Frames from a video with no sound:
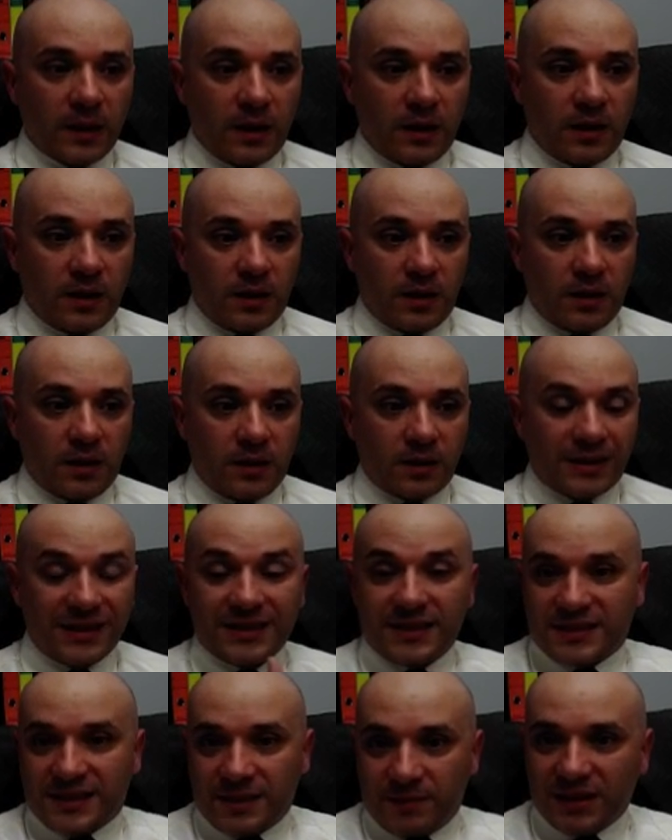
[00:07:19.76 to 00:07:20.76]
eh,
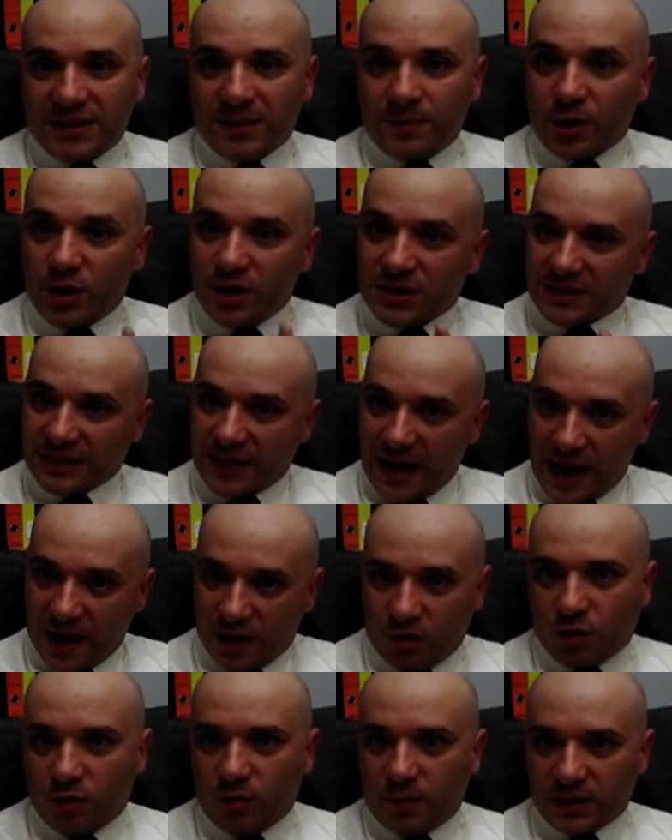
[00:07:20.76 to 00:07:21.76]
tendenzialmente però è
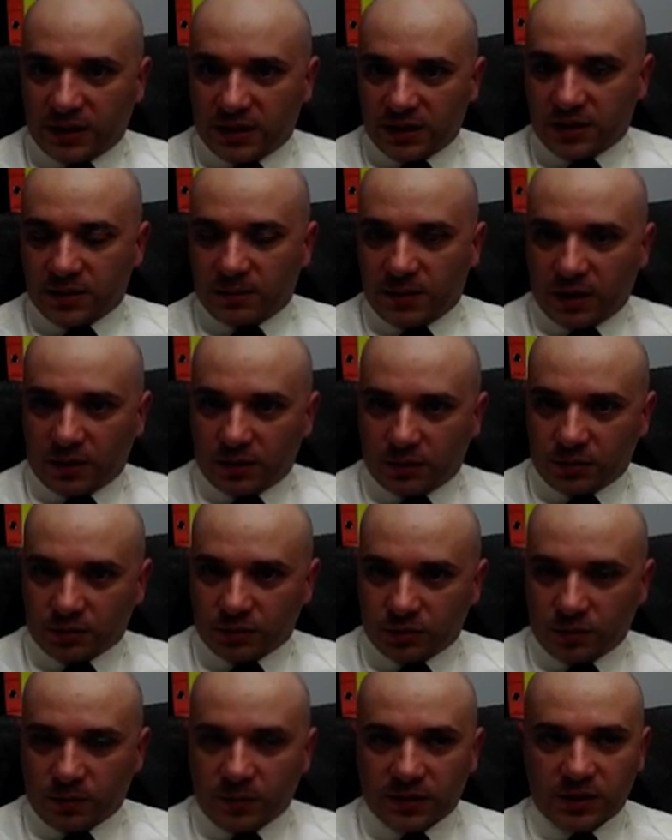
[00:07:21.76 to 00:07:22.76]
strano come atteggiamento,
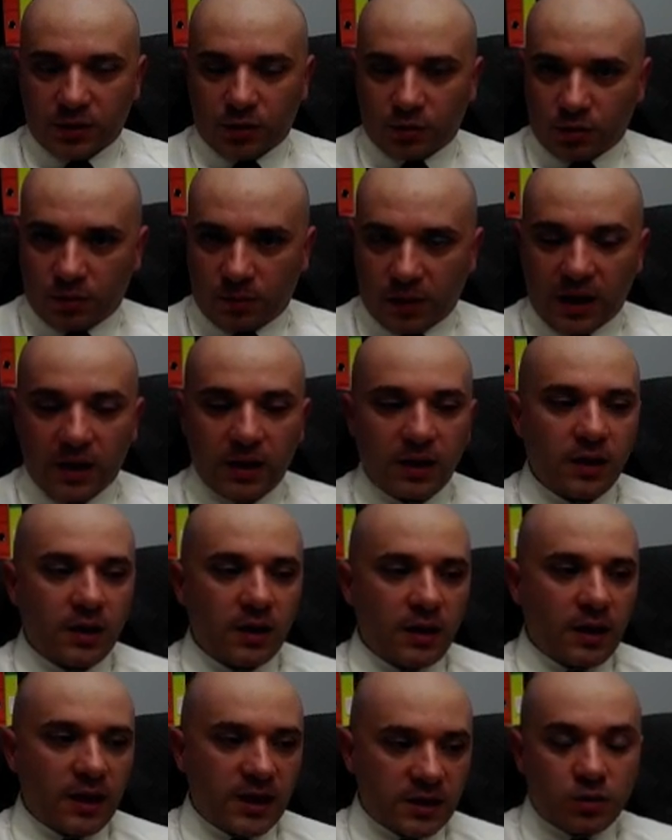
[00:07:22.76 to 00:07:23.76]
insomma, secondo me.
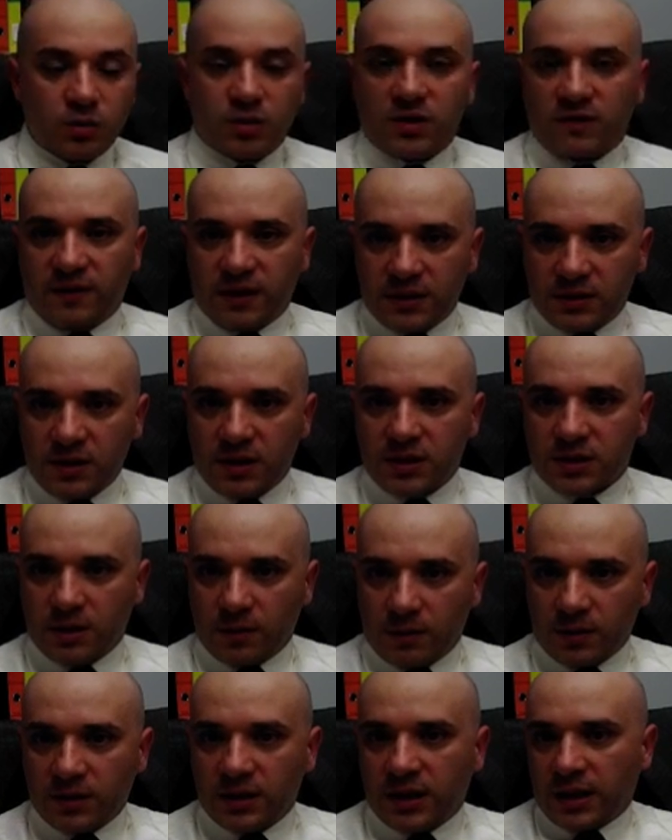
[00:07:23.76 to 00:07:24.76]
La giustificazione
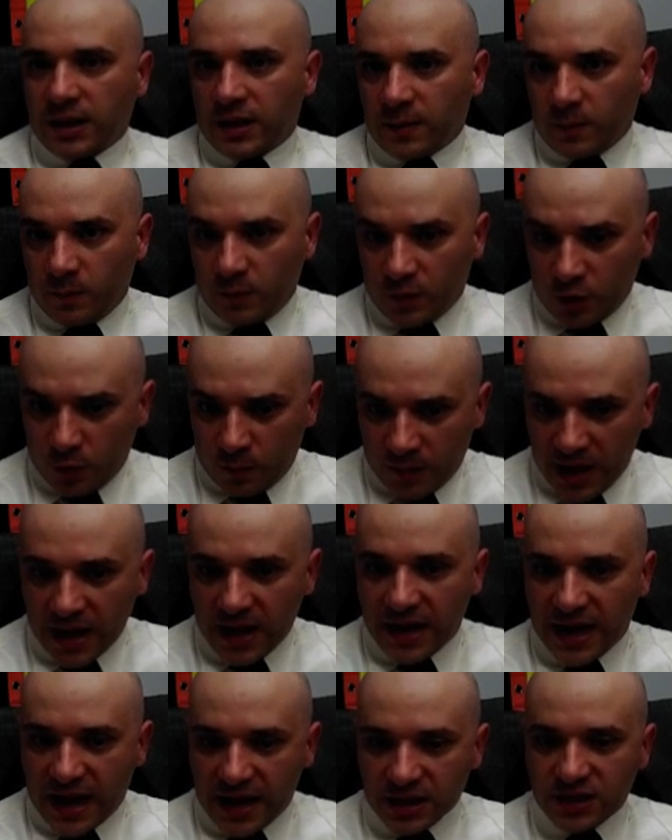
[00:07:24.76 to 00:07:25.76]
secondo me
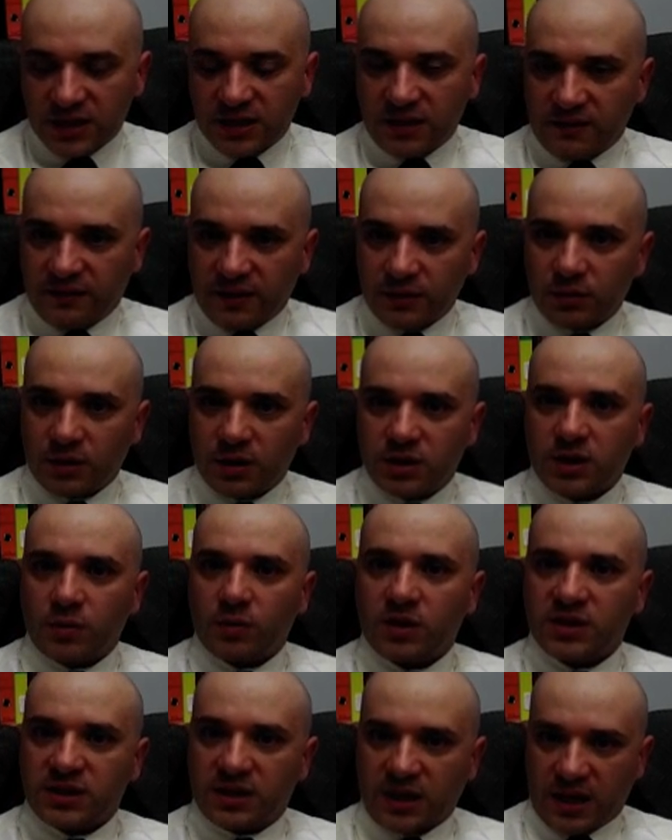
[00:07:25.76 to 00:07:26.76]
nasce dal fatto che c'è
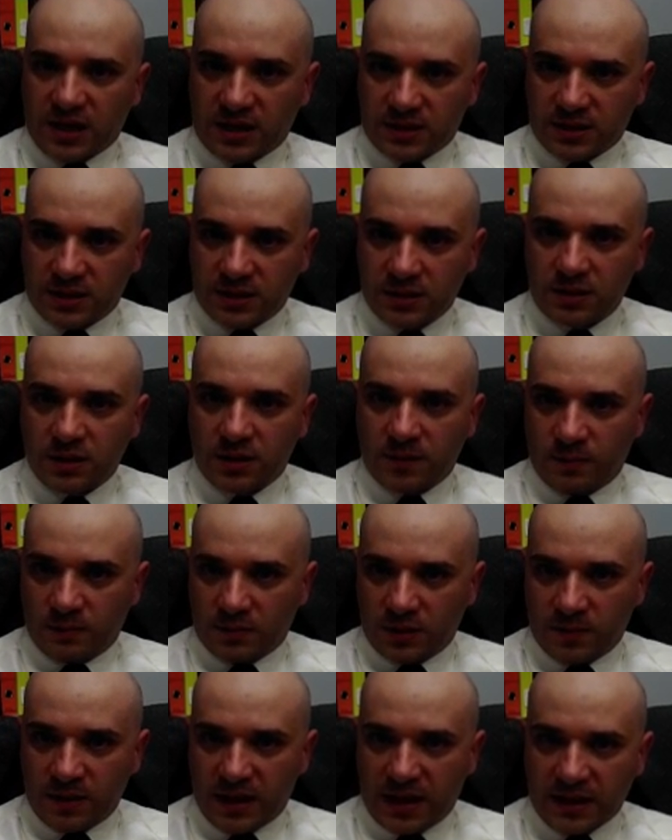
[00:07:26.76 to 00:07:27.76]
una stress di,
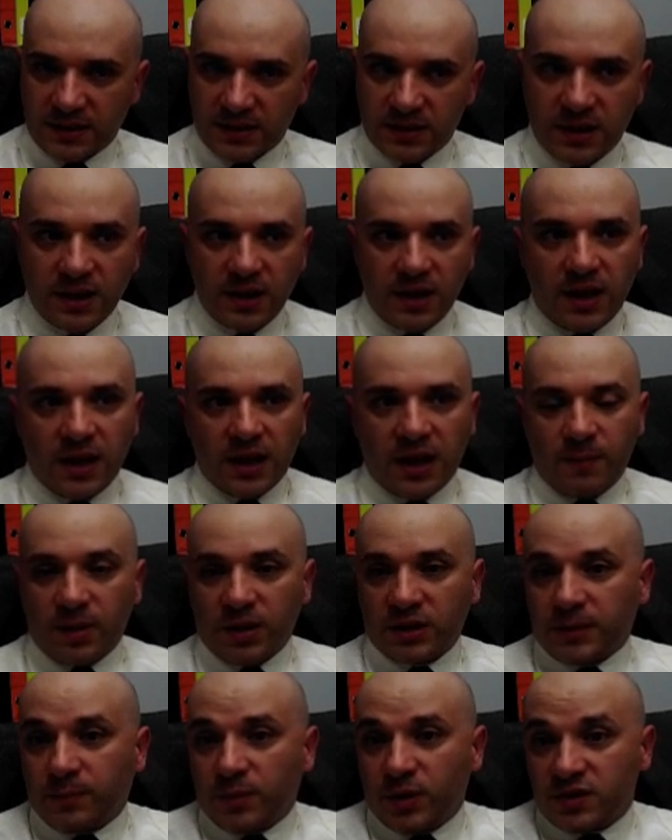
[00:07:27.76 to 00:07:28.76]
di base che
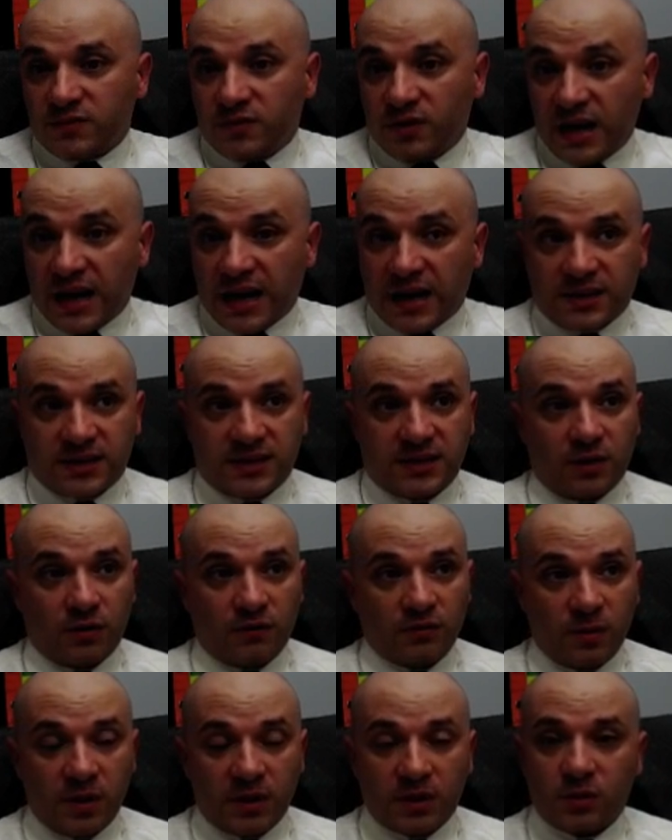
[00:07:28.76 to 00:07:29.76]
porta poi a sfogarsi.
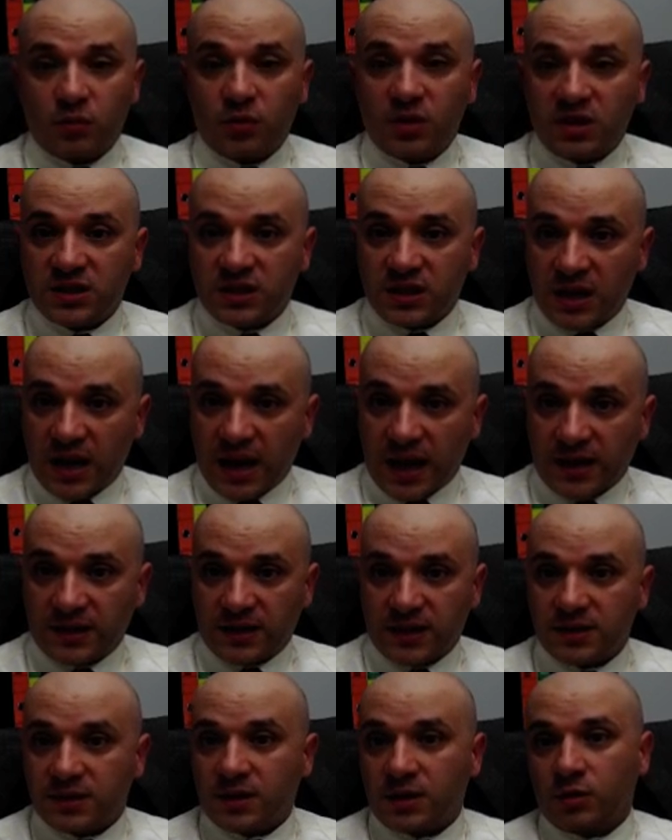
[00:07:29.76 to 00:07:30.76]
Ovviamente un
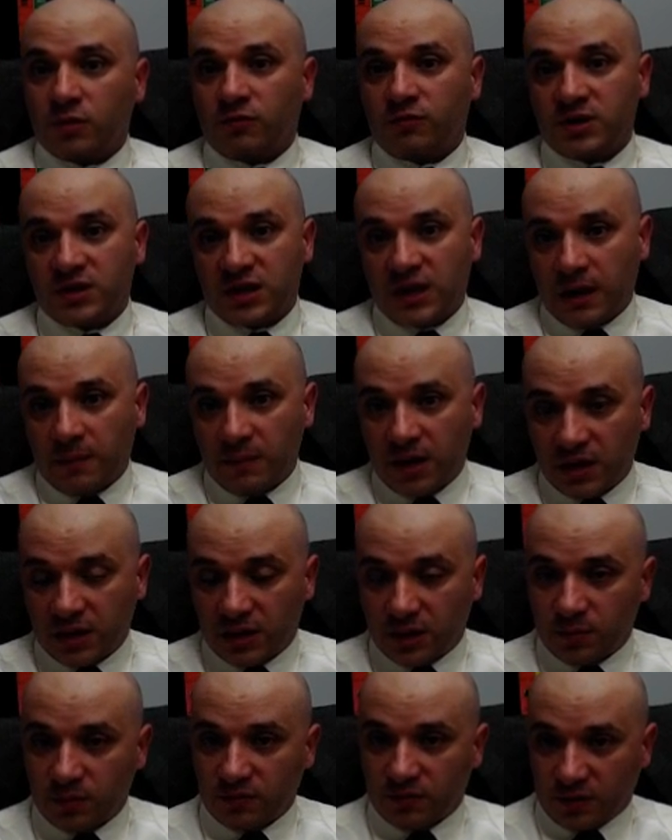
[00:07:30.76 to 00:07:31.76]
insegnante, essendo
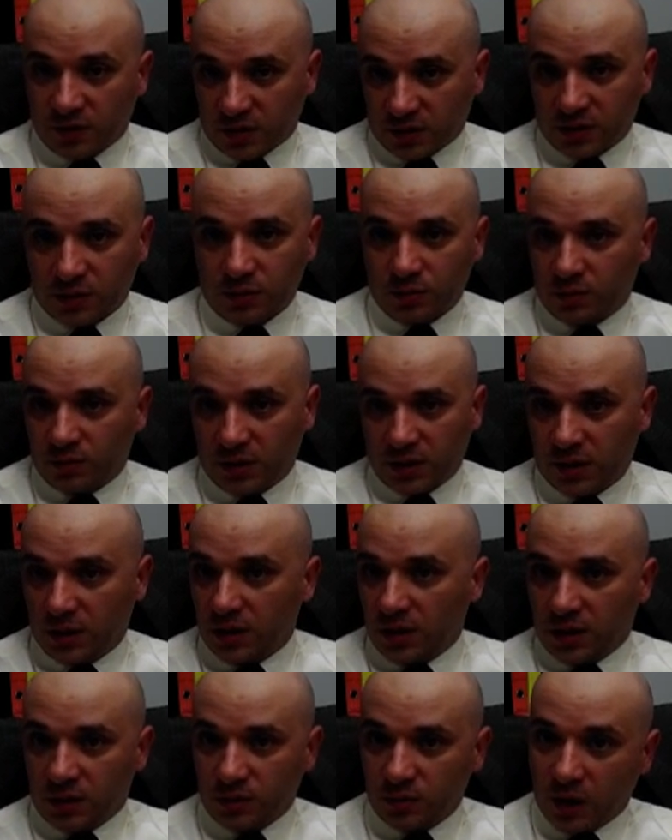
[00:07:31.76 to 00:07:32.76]
fisicamente più forte di un,
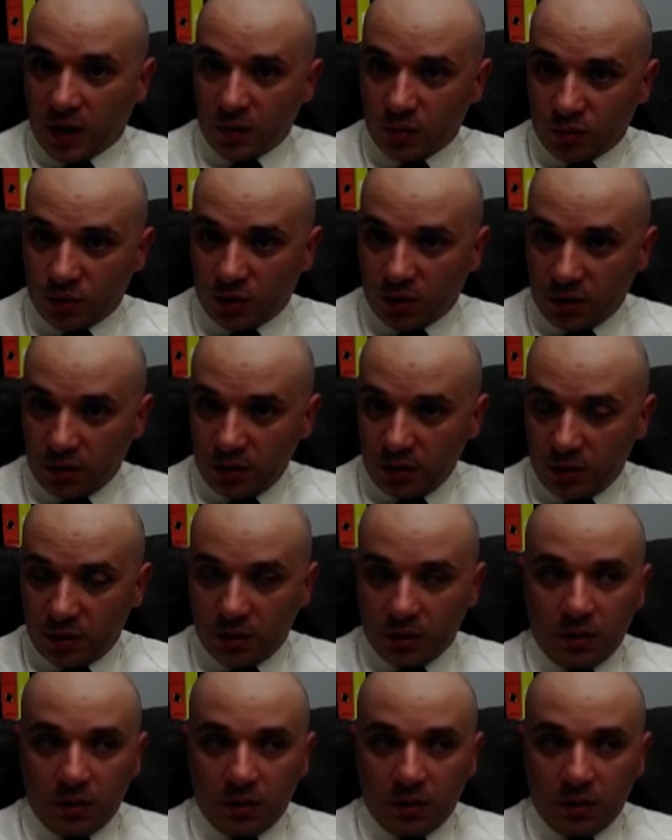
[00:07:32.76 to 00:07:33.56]
di un alunno,